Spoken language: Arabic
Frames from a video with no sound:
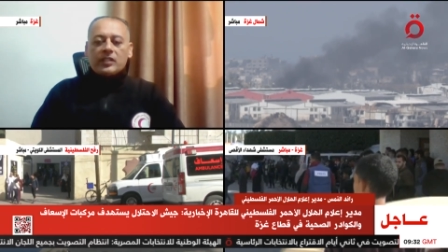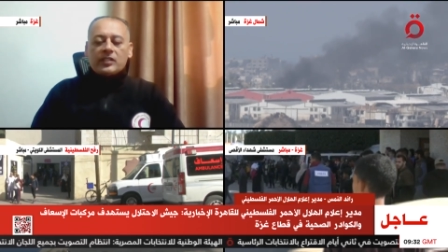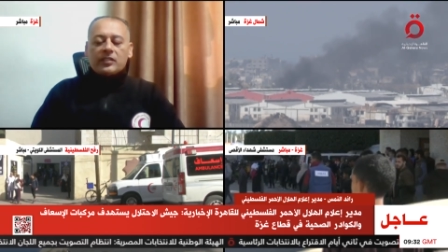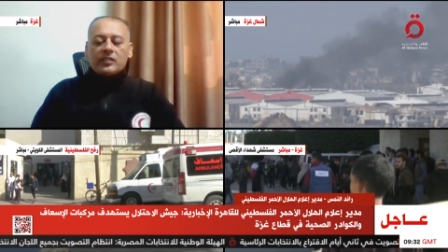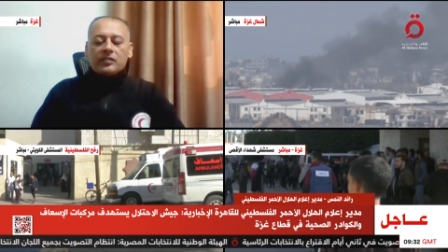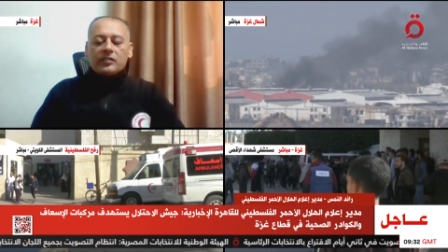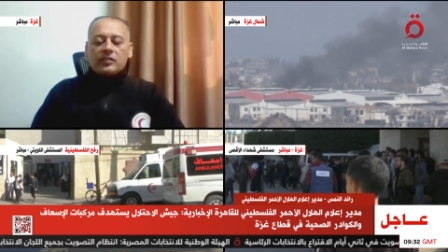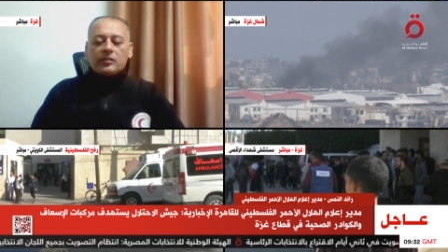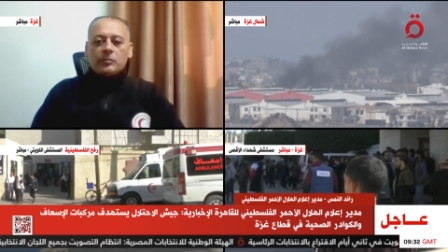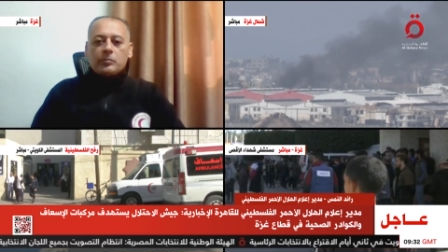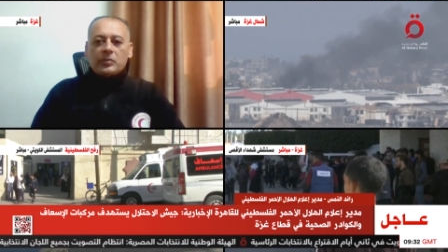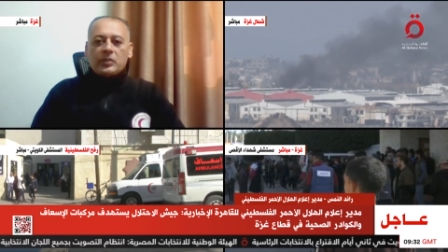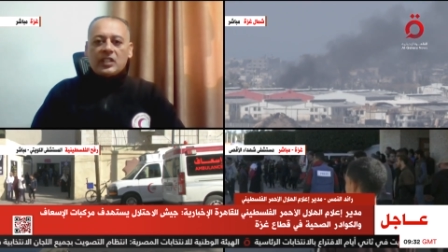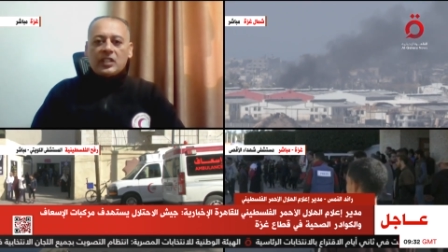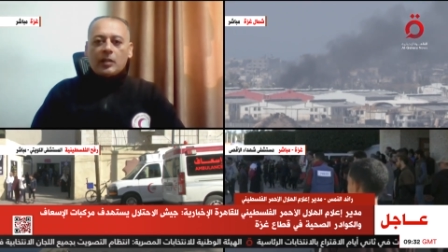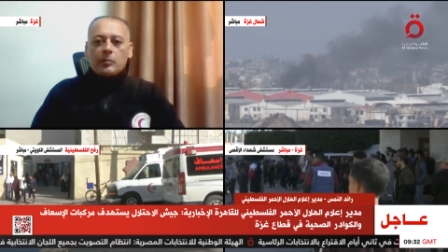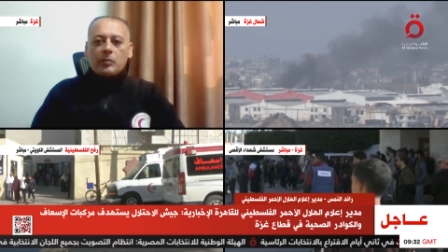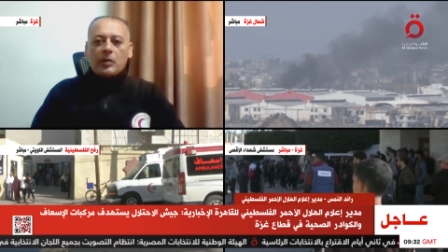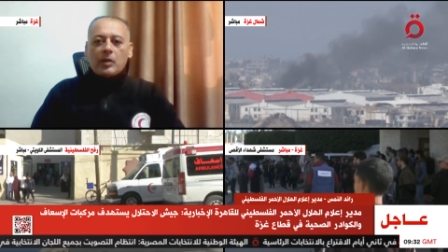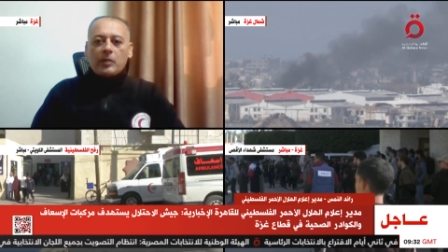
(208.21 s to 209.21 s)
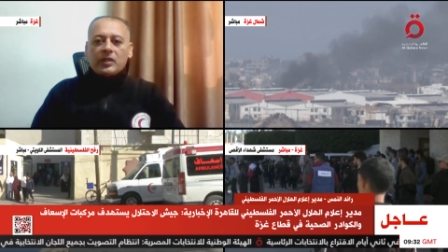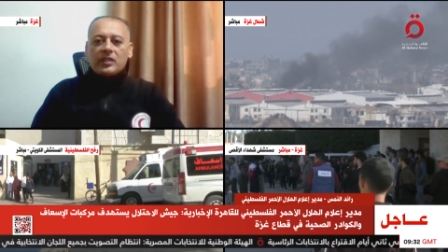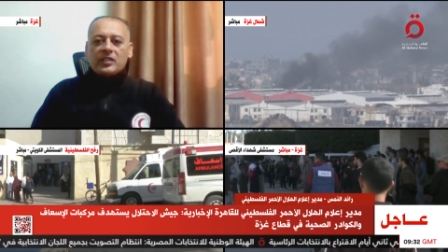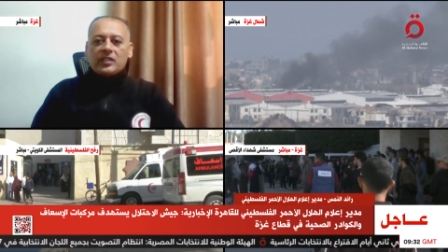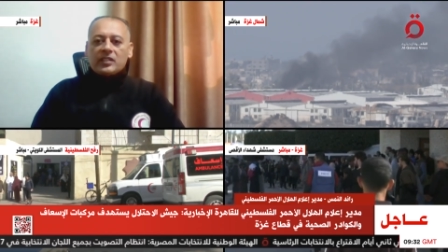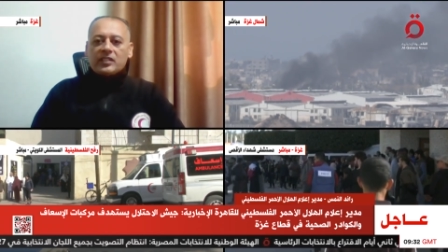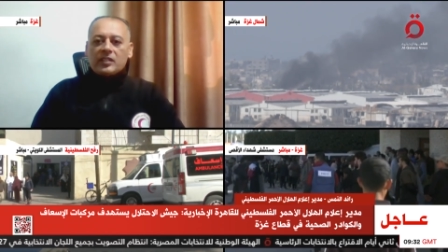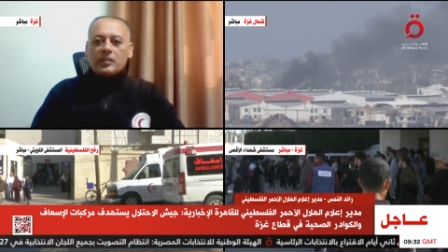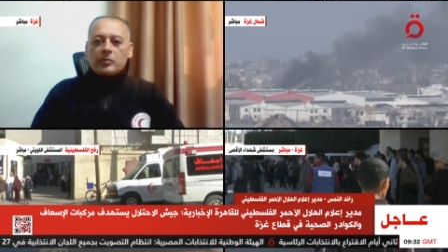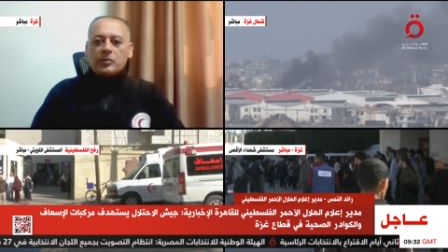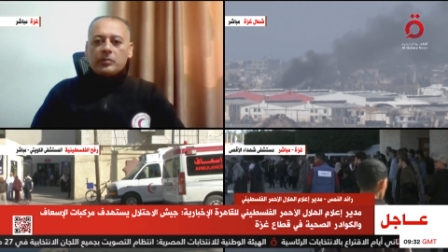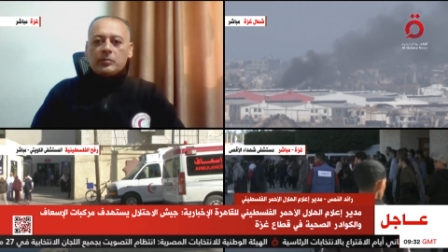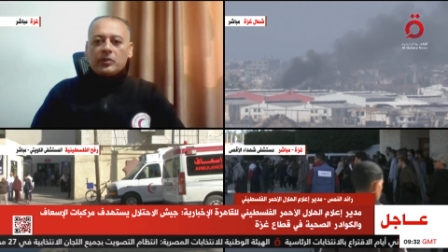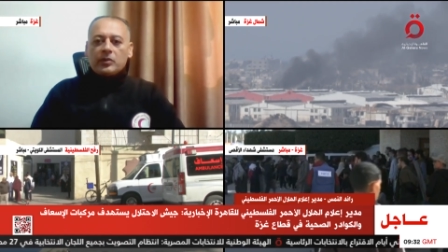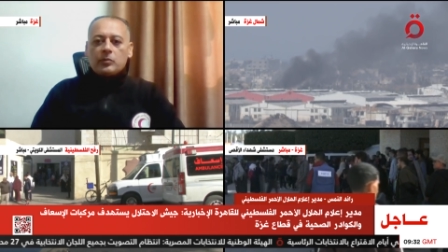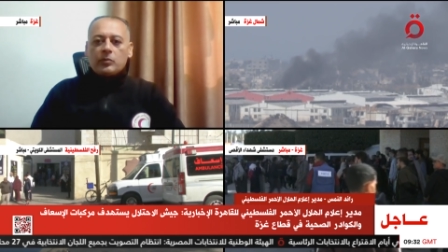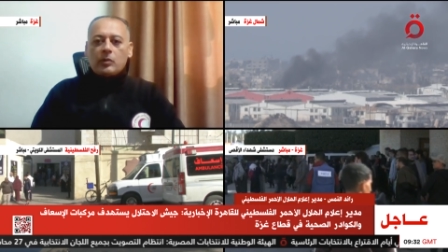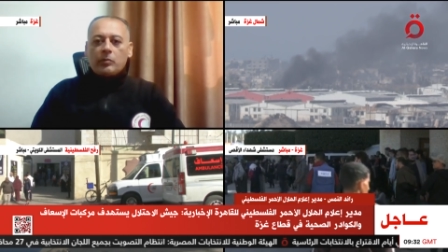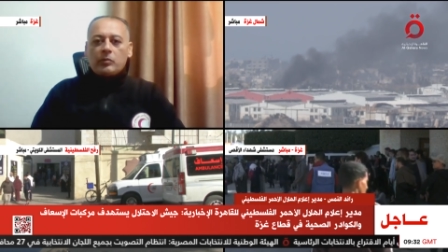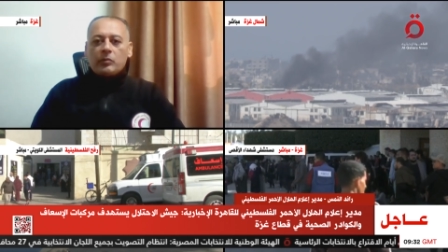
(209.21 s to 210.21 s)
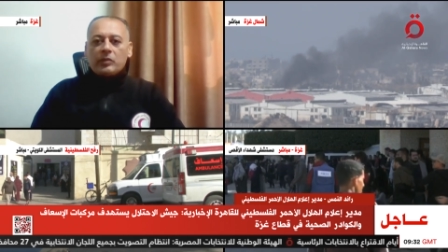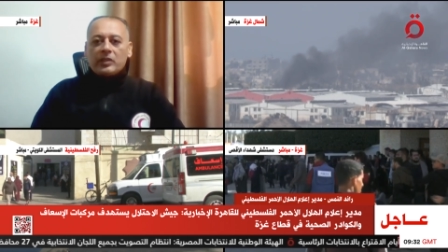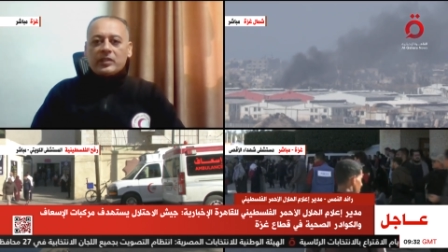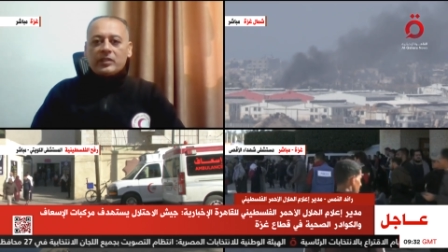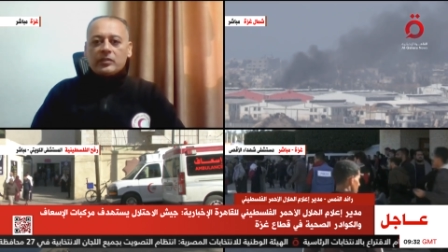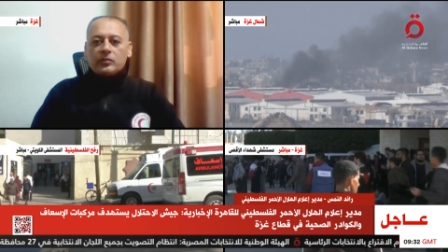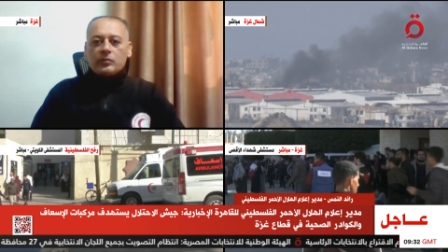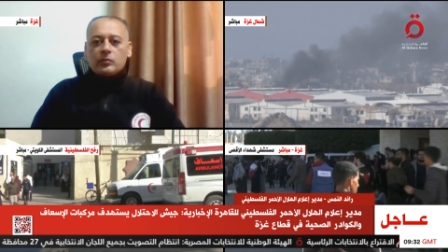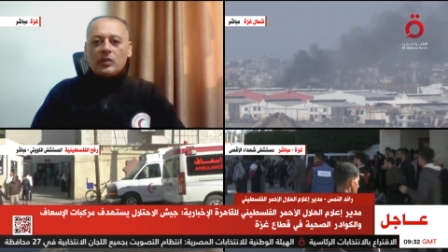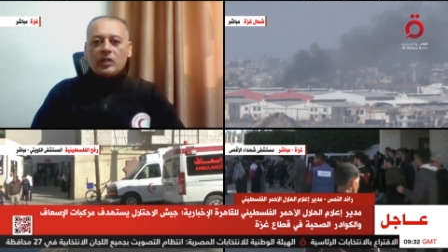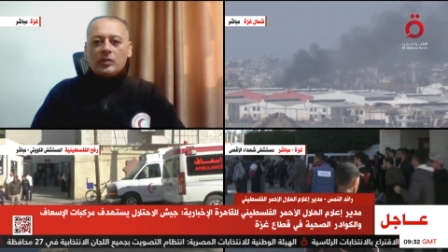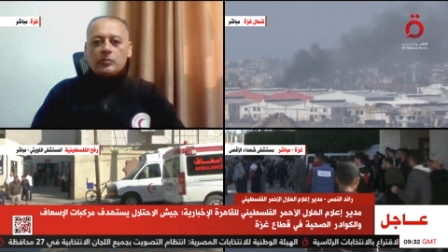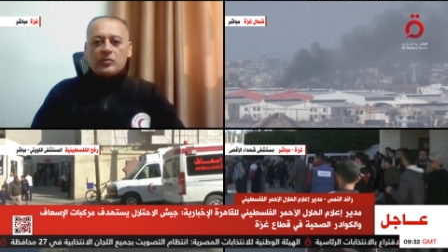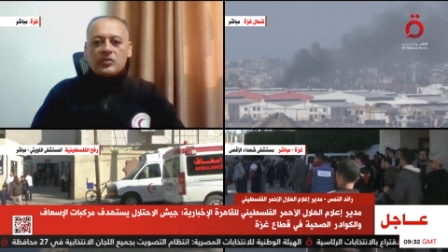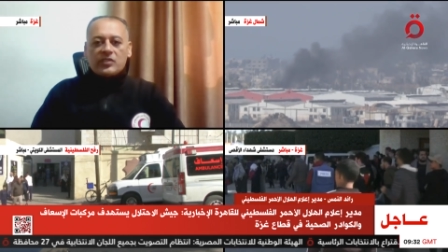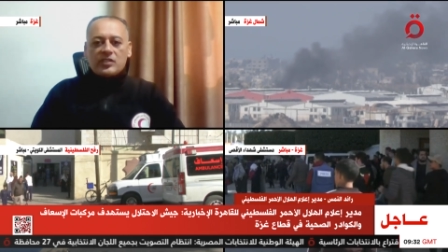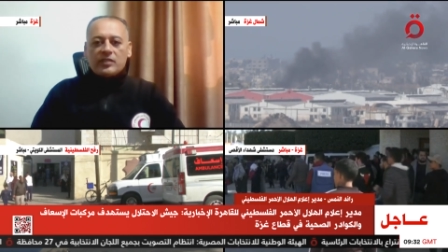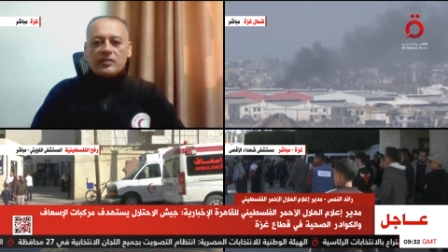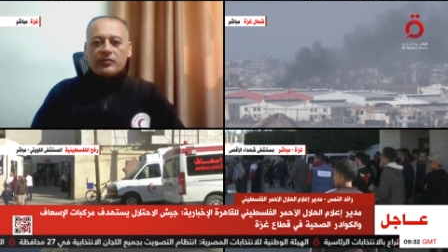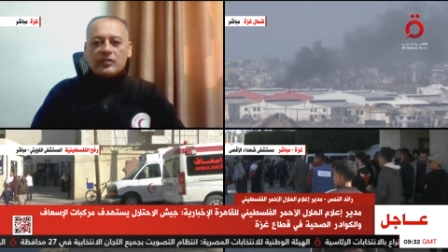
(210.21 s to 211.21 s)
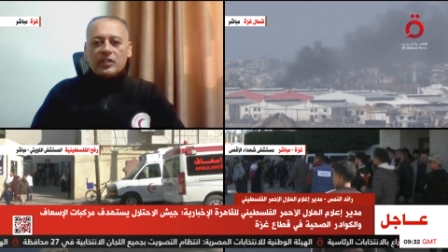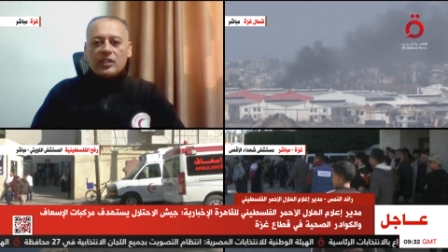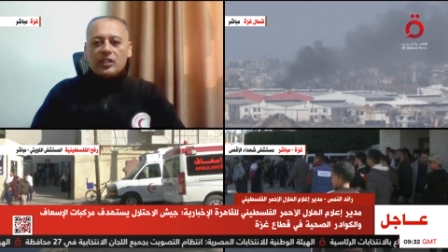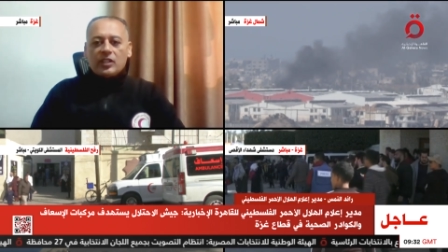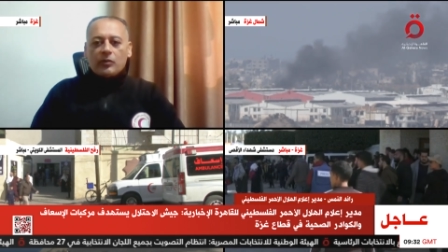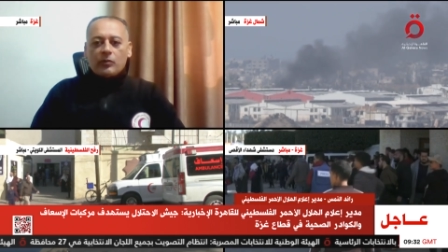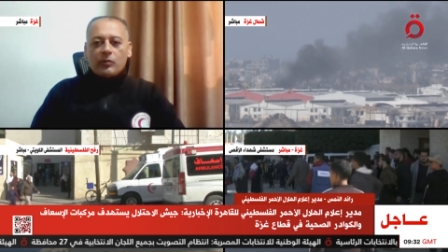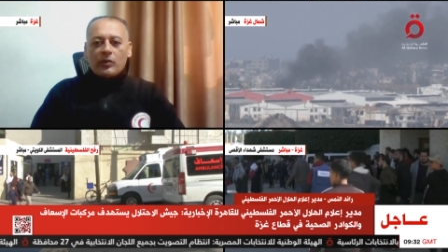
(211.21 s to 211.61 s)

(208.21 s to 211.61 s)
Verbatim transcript: من الكوادر الطبية ما بين طبيب وممرض ومسعف